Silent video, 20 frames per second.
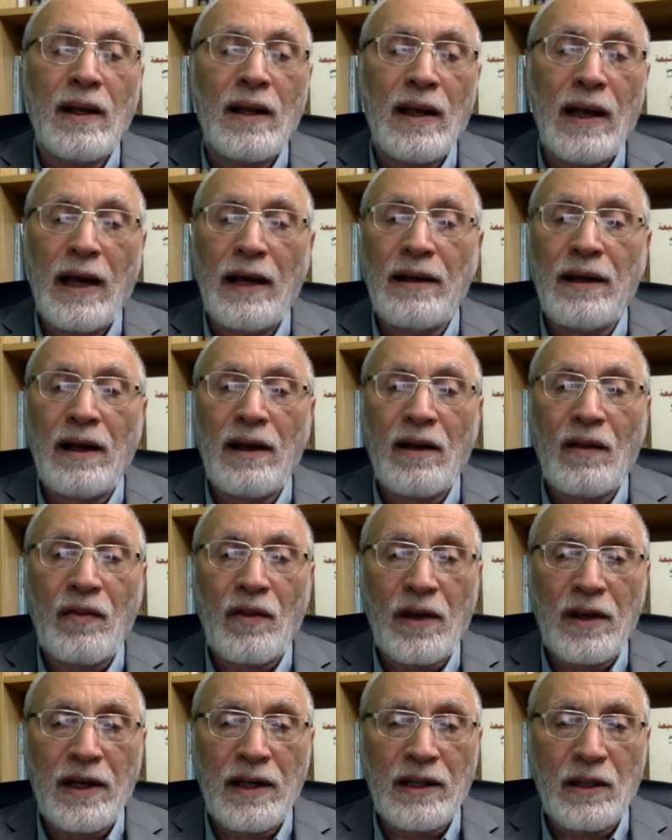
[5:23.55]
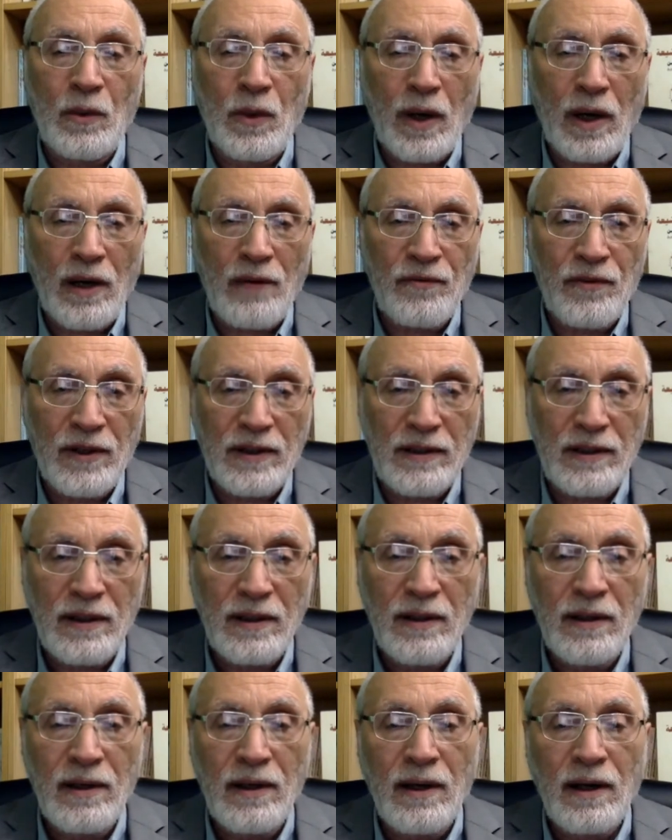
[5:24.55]
لأنها نظرية توقفت
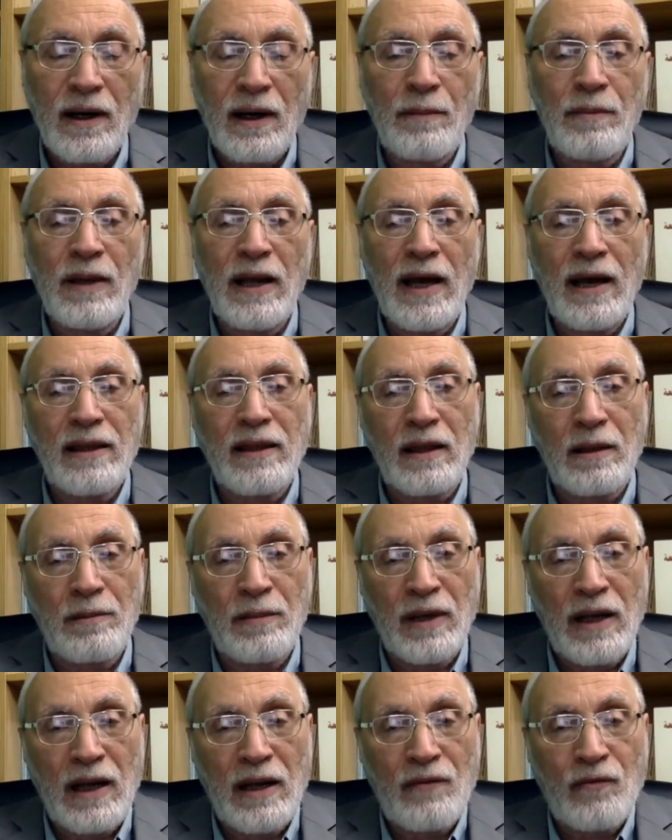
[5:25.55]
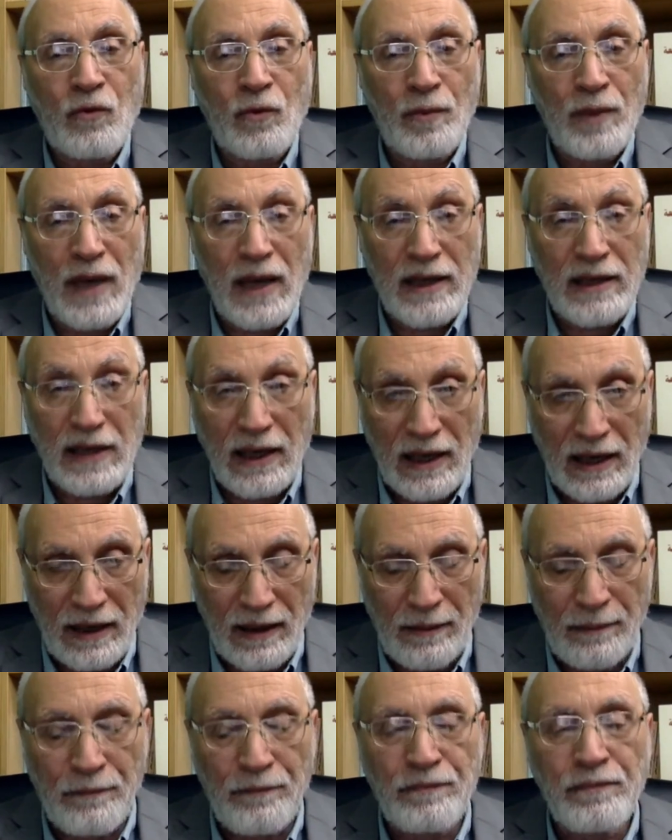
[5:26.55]
قبل أكثر من 1200
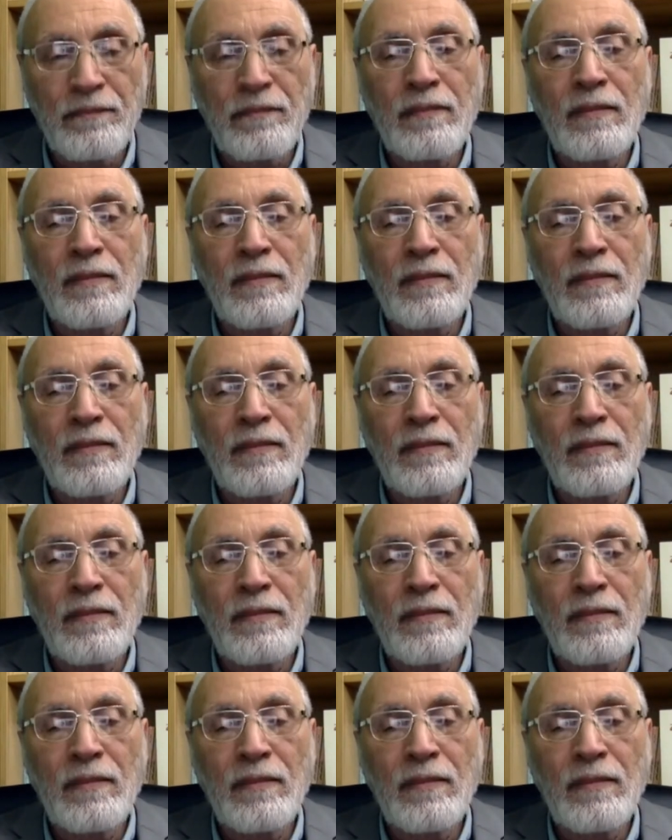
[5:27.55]
عام